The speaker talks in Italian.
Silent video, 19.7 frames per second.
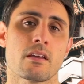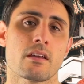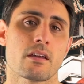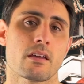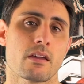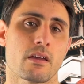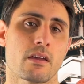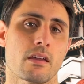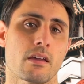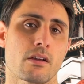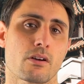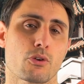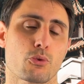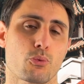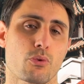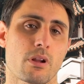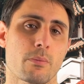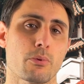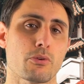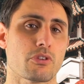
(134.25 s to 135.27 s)
eh, con
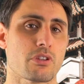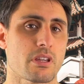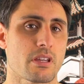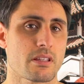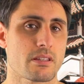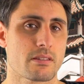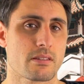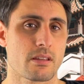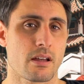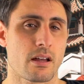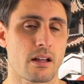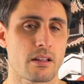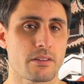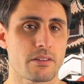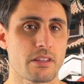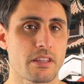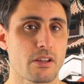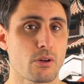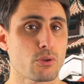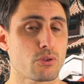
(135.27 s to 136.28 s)
una potenza
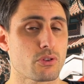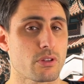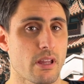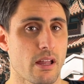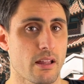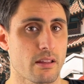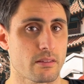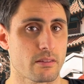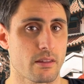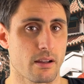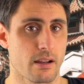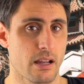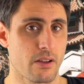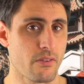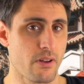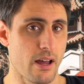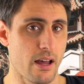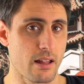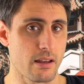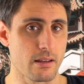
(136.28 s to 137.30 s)
di 80
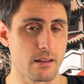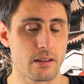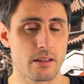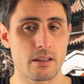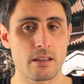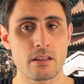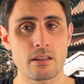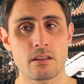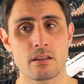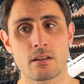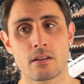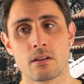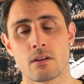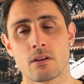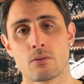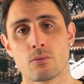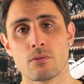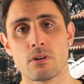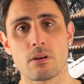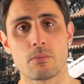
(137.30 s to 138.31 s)
cavalli,
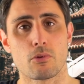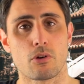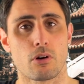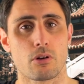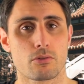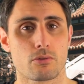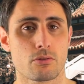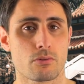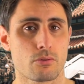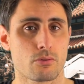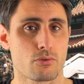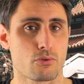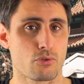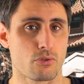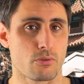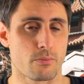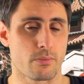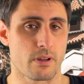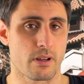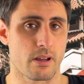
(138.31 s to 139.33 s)
una moto
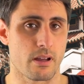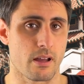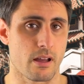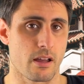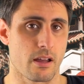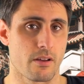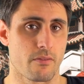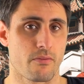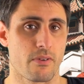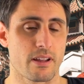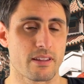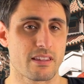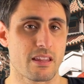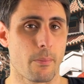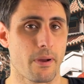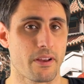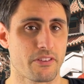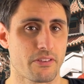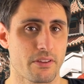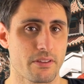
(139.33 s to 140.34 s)
insomma fatta
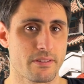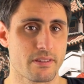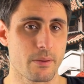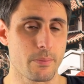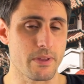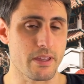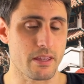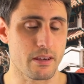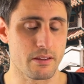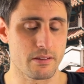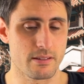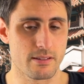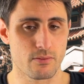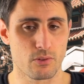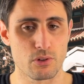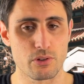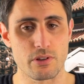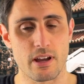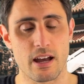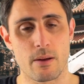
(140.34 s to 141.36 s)
abbastanza bene se
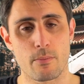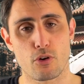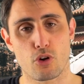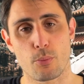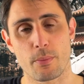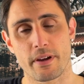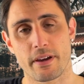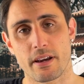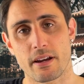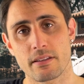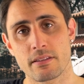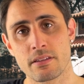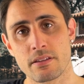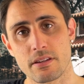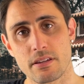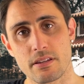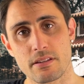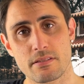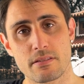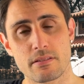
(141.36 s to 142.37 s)
vogliamo come
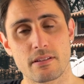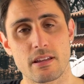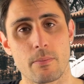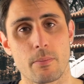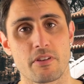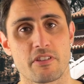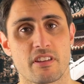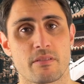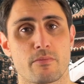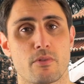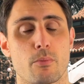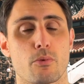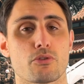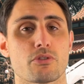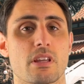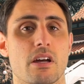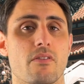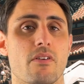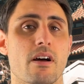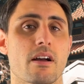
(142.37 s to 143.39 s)
caratteristiche, per esempio
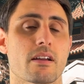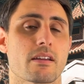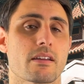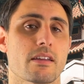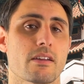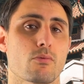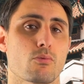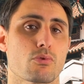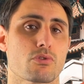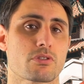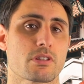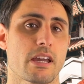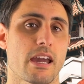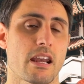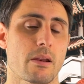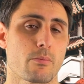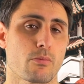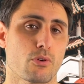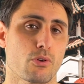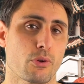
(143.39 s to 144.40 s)
montava anche uno
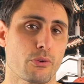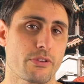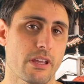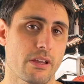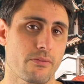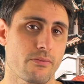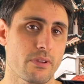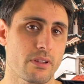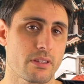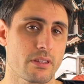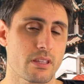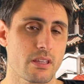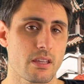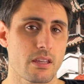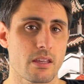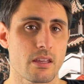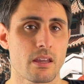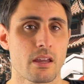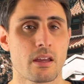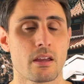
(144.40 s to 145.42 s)
schermo
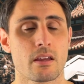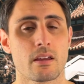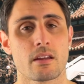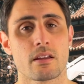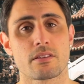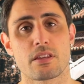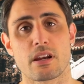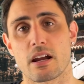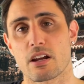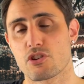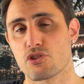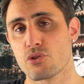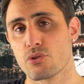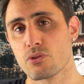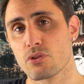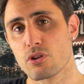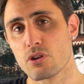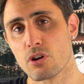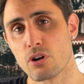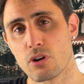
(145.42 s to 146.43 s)
TFT,
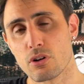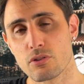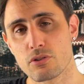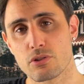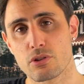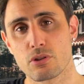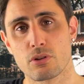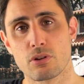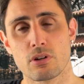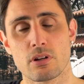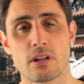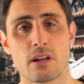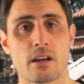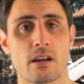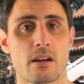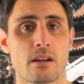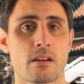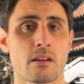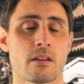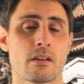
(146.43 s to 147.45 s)
traction
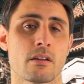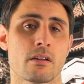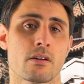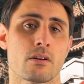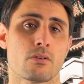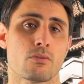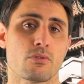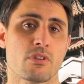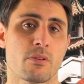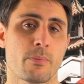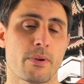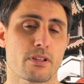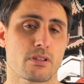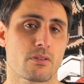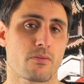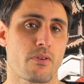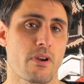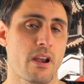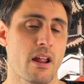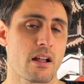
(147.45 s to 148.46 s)
control, un
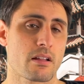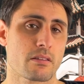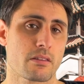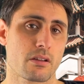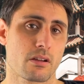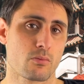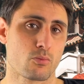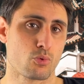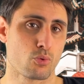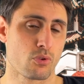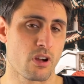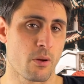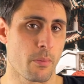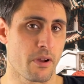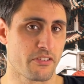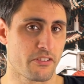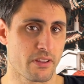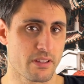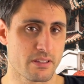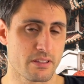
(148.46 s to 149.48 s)
impianto frenante comunque
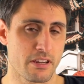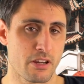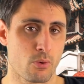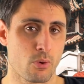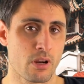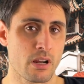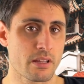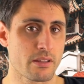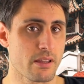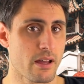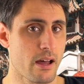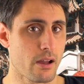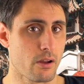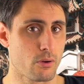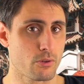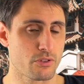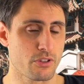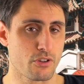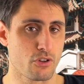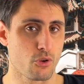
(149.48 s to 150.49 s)
abbastanza di qualità,
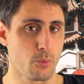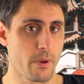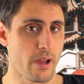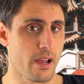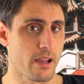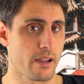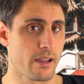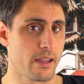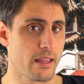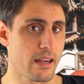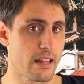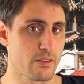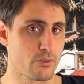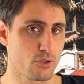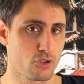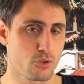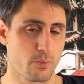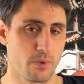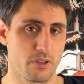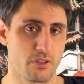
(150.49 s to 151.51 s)
così come anche le
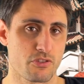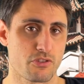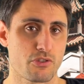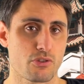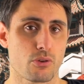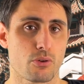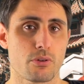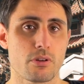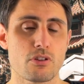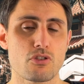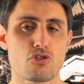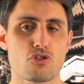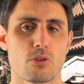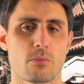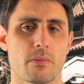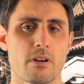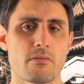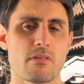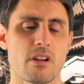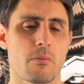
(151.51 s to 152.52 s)
sospensioni,
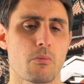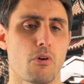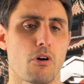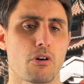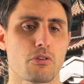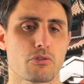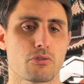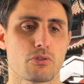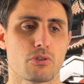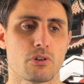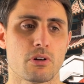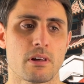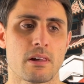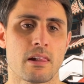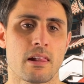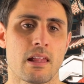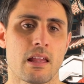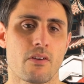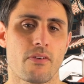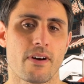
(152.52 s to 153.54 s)
insomma una moto
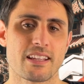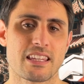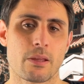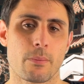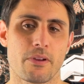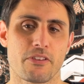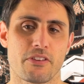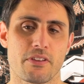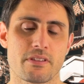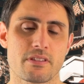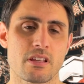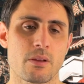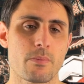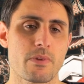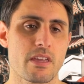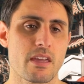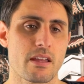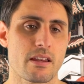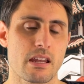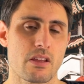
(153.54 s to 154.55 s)
fatta abbastanza
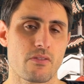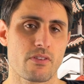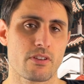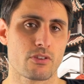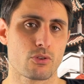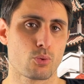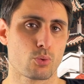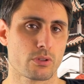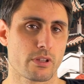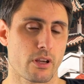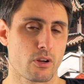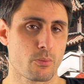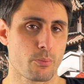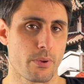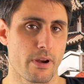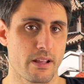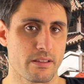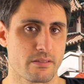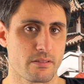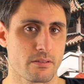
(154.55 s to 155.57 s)
bene e venduta ad un
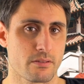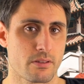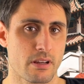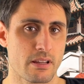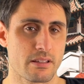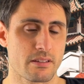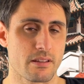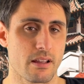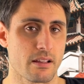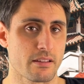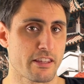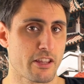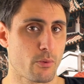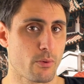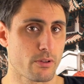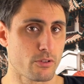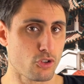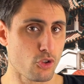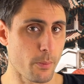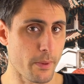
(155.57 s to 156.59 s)
prezzo interessante
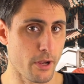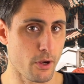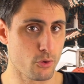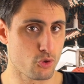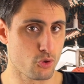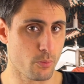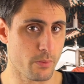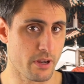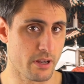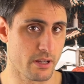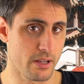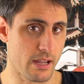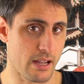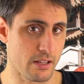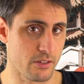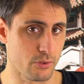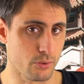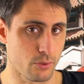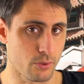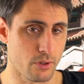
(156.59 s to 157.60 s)
quantomeno sul
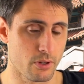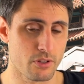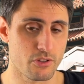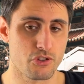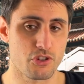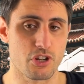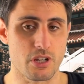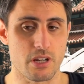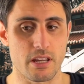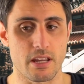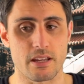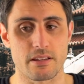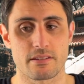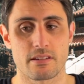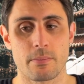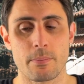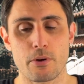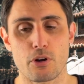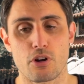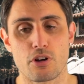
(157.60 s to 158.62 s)
mercato
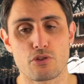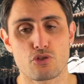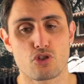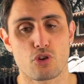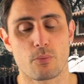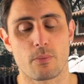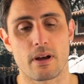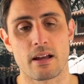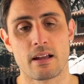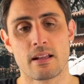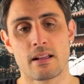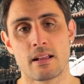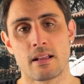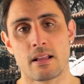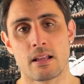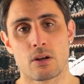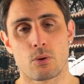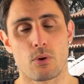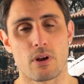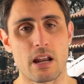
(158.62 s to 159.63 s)
cinese, però insomma
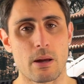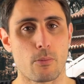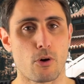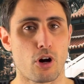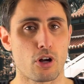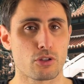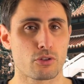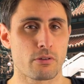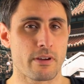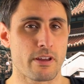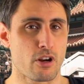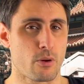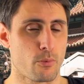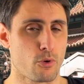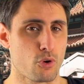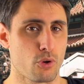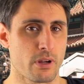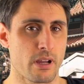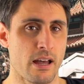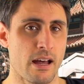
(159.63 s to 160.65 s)
quella moto era
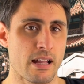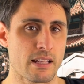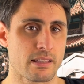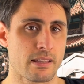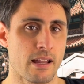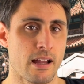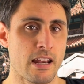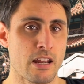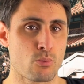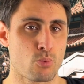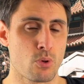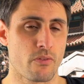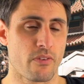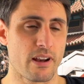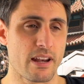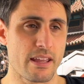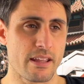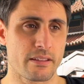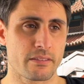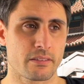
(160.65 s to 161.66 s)
omologata
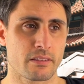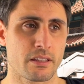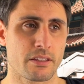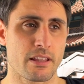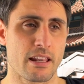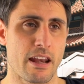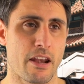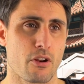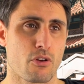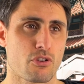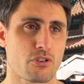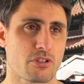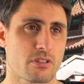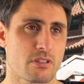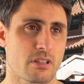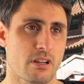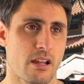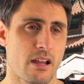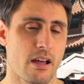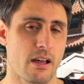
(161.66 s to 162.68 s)
all'equivalente della
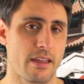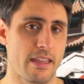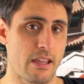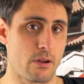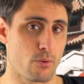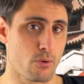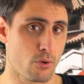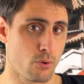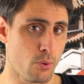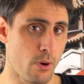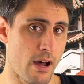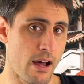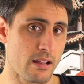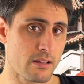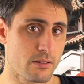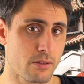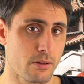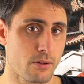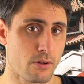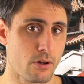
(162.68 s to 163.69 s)
nostra Euro
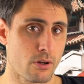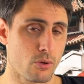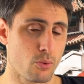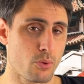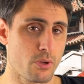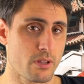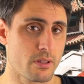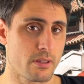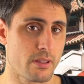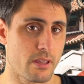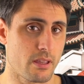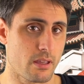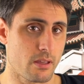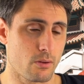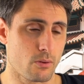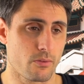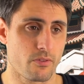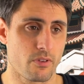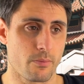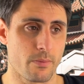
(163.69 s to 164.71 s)
4, quindi
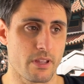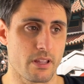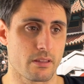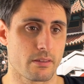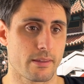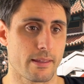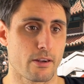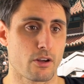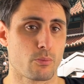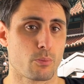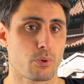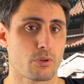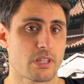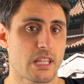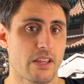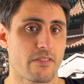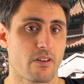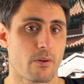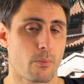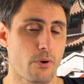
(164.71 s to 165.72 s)
ovviamente non
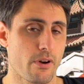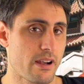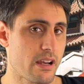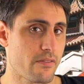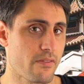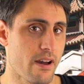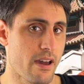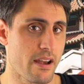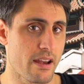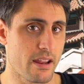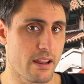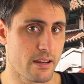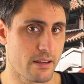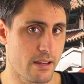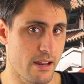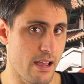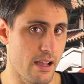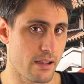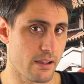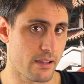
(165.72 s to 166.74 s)
poteva poi arrivare
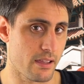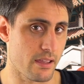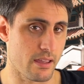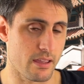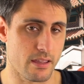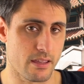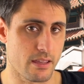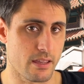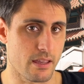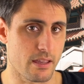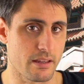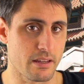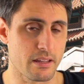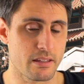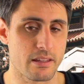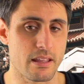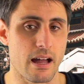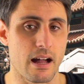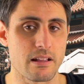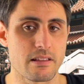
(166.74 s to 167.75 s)
neanche in
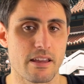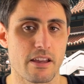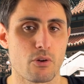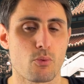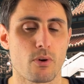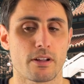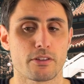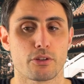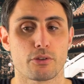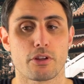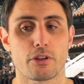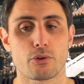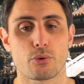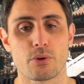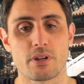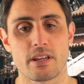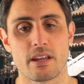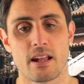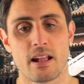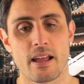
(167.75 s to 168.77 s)
Italia, in quanto da
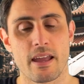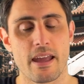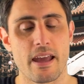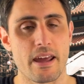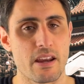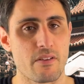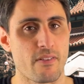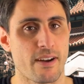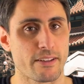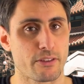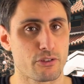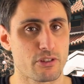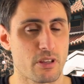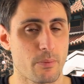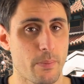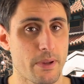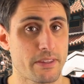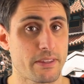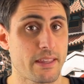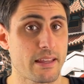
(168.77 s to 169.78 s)
noi è arrivato,
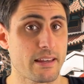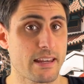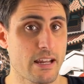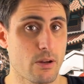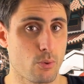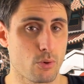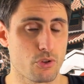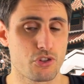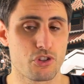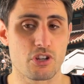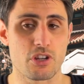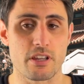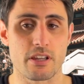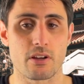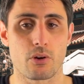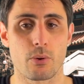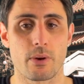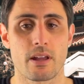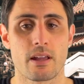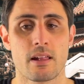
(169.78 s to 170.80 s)
sapete, l'Euro
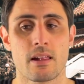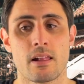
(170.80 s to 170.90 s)
5.